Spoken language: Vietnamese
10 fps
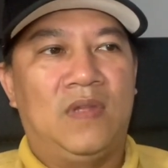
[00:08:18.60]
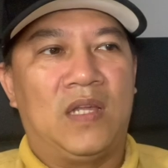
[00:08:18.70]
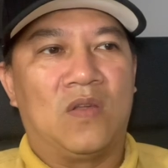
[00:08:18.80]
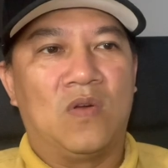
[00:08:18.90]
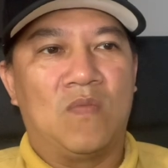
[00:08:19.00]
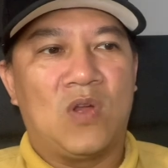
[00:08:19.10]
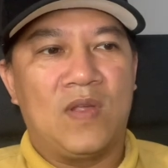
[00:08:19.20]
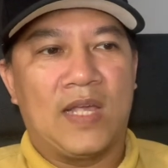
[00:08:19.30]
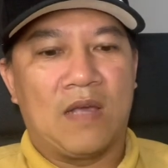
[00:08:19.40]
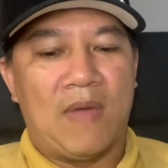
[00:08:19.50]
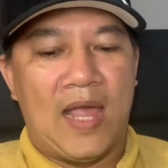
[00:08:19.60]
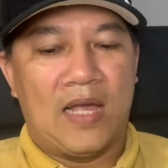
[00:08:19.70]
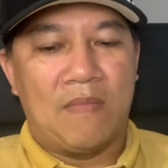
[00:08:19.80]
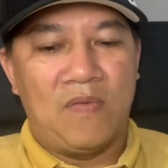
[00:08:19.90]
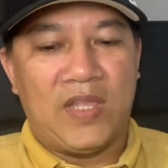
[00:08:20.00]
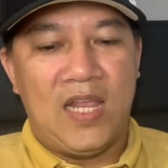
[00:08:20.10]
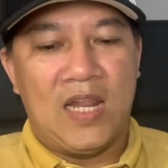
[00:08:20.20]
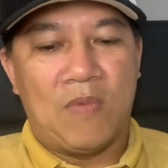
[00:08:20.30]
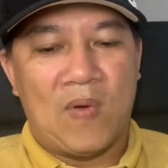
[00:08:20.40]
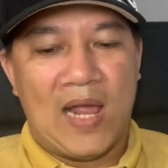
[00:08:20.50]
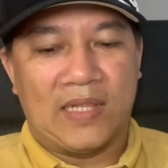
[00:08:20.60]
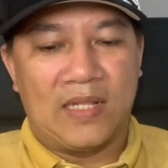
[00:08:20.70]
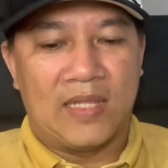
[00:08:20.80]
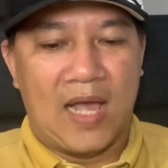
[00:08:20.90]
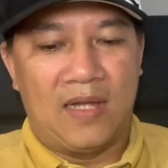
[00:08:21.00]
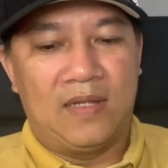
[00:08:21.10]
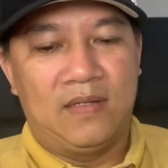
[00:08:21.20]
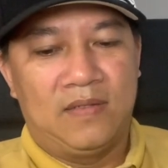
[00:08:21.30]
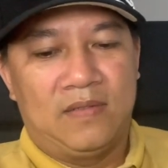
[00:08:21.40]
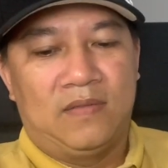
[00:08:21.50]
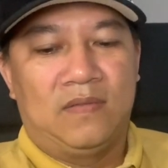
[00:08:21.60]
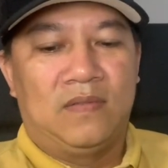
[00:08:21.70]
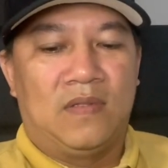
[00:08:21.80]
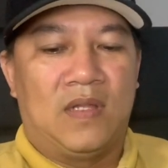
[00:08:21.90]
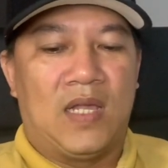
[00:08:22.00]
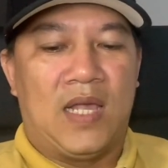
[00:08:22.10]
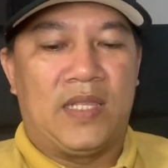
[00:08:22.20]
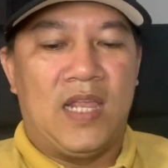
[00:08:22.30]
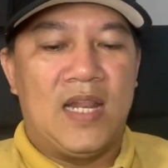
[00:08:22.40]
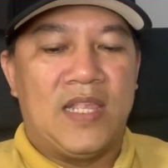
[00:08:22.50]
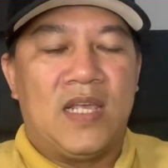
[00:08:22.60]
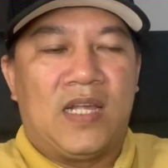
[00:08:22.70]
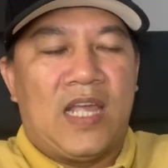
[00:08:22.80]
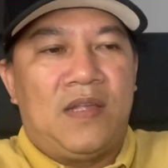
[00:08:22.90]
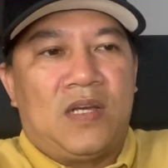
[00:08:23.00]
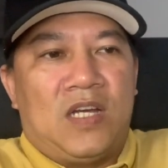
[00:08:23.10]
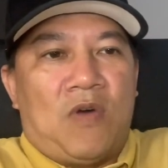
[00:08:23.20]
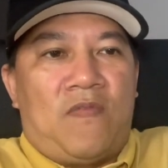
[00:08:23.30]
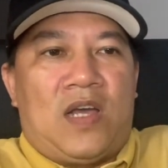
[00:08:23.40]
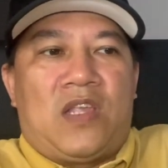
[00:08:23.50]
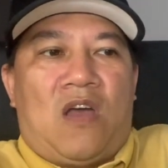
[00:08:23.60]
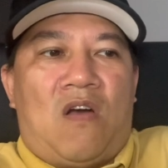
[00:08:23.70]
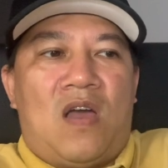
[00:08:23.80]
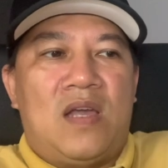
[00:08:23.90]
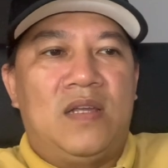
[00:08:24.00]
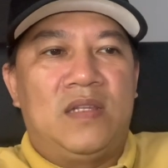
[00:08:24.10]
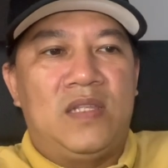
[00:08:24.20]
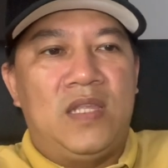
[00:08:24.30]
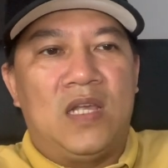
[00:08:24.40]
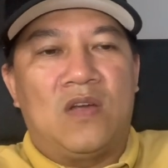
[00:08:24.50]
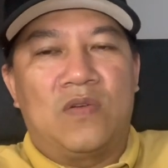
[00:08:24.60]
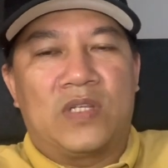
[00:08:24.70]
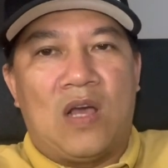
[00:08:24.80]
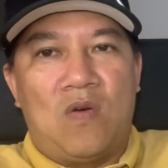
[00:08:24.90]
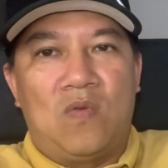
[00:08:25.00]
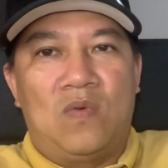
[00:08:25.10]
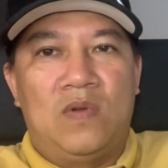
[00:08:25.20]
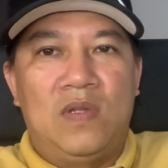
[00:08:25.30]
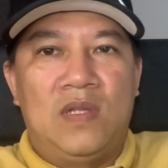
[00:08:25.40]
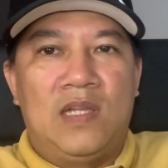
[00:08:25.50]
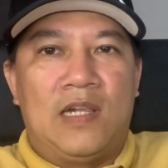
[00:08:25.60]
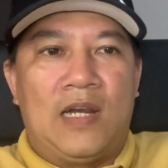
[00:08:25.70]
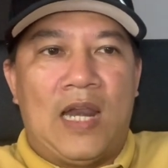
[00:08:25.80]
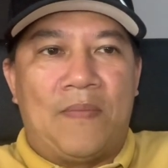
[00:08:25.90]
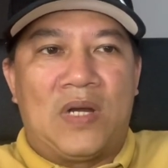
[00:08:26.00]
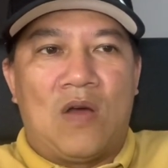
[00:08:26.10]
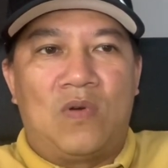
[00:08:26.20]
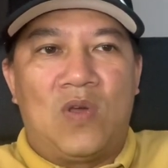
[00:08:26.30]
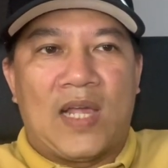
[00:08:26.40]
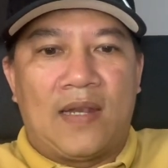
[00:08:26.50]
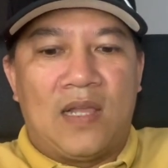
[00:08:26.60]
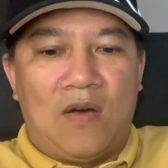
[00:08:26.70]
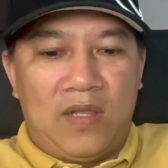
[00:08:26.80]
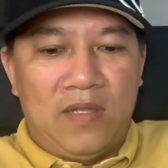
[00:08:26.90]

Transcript: à, tôi cũng nói với các bạn báo chí là một ăn tinh thần à, chỉ là những cái người bộ phận nhỏ những con sâu làm rầu nồi canh thôi